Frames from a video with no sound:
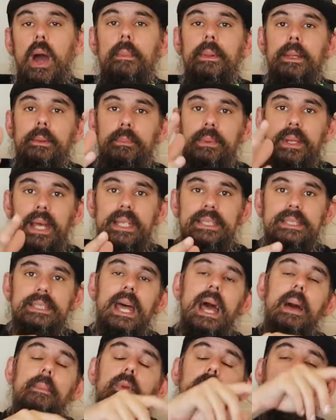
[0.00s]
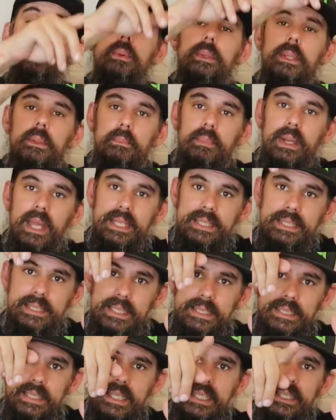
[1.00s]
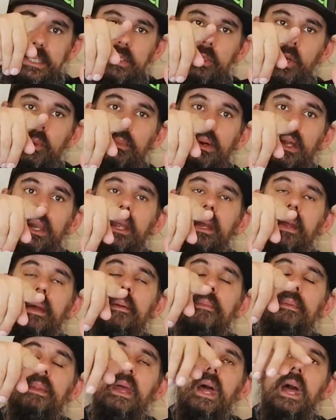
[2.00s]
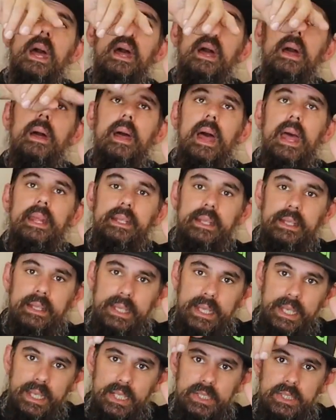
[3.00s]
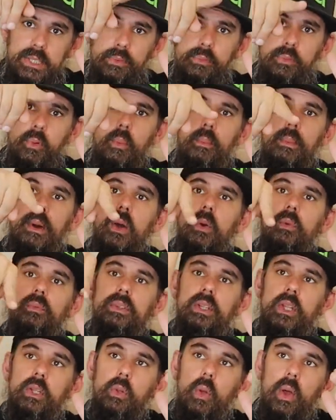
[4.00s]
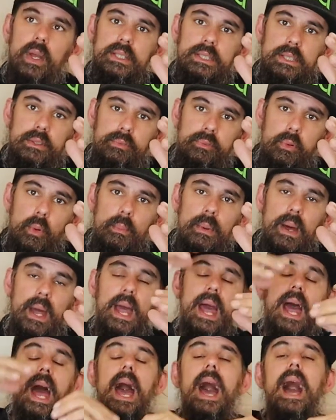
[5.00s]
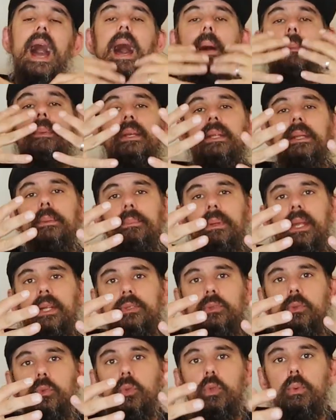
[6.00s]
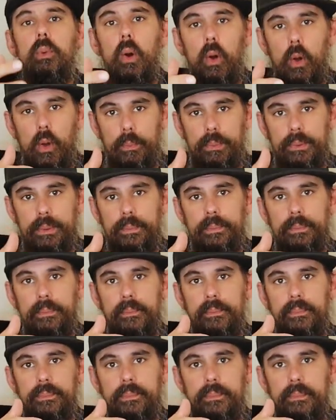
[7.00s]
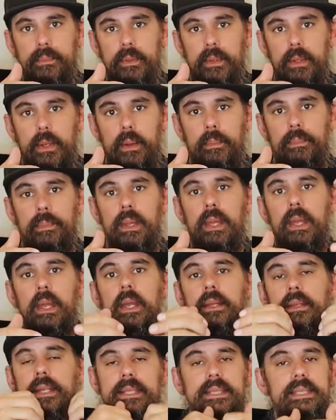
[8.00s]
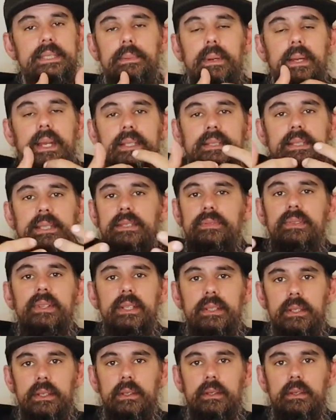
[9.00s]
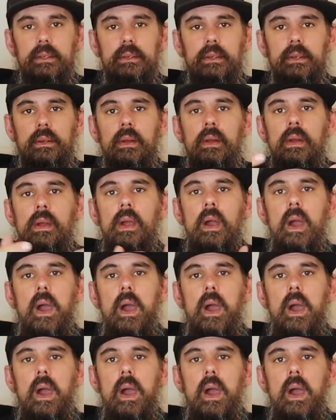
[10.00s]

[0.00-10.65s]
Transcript: habe ich Platz, habe ich über den Platz, dass ich jetzt nochmal äh, einen Gegensiphon mache und wieder einen neuen Siphon mache, habe ich den Platz überhaupt? Ja, das ist immer ganz, ganz wichtig. Ja,